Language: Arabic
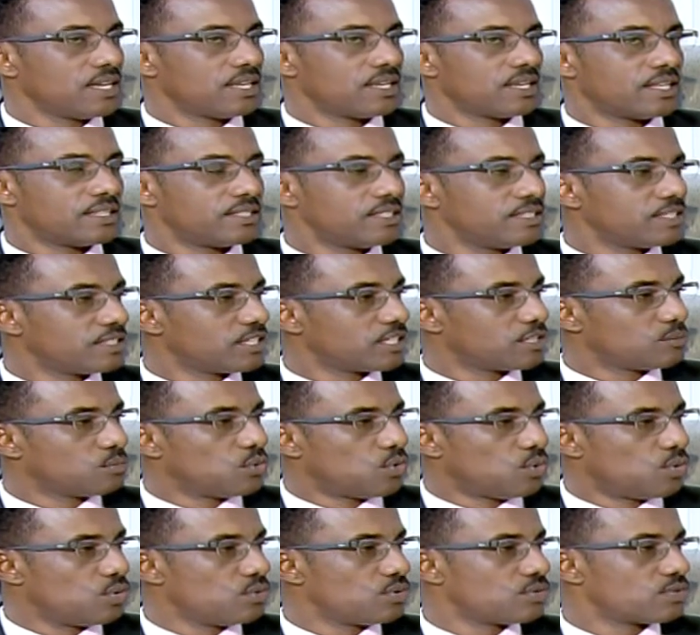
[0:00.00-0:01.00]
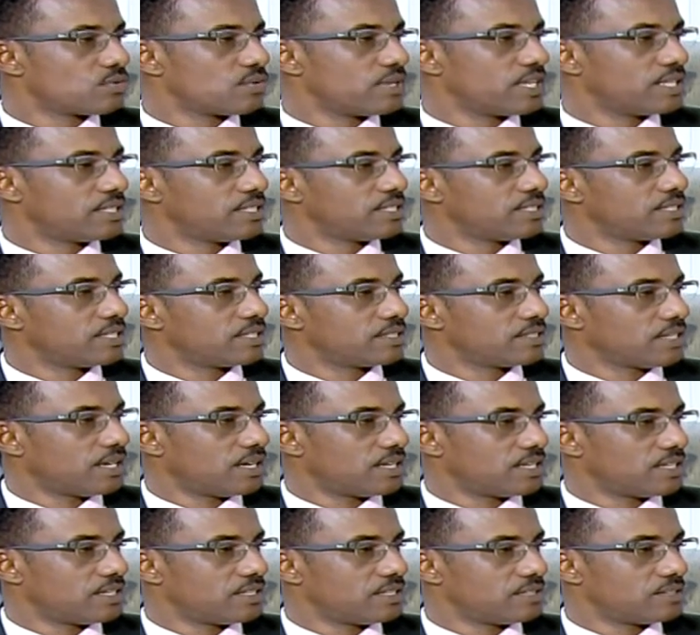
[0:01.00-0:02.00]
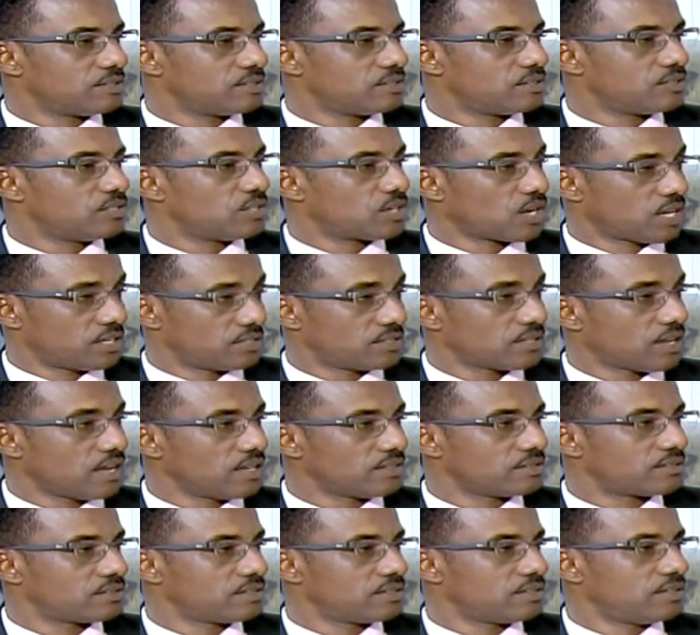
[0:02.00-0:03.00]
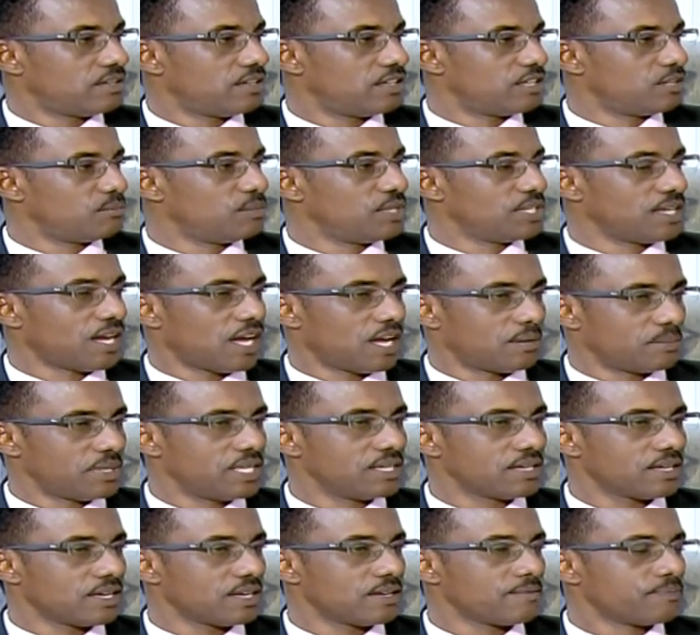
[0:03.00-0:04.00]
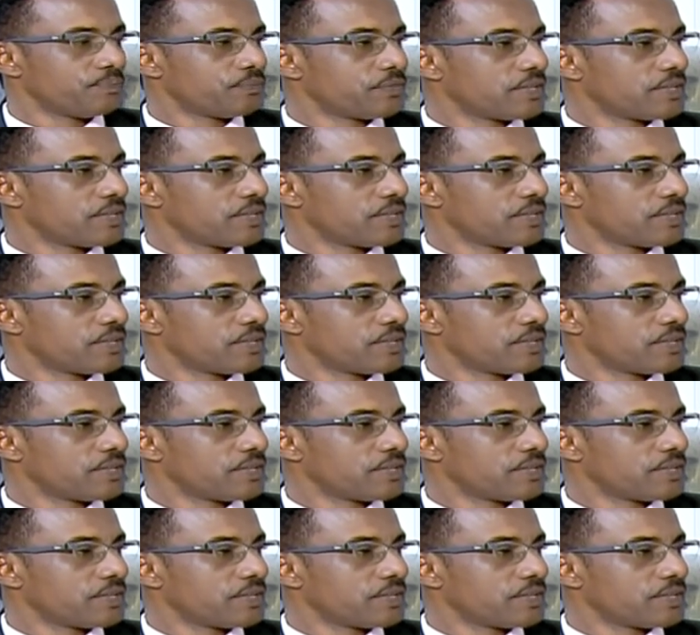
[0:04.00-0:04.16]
نتيجة بحوث ونتيجة يعني دراسات علمية عميقة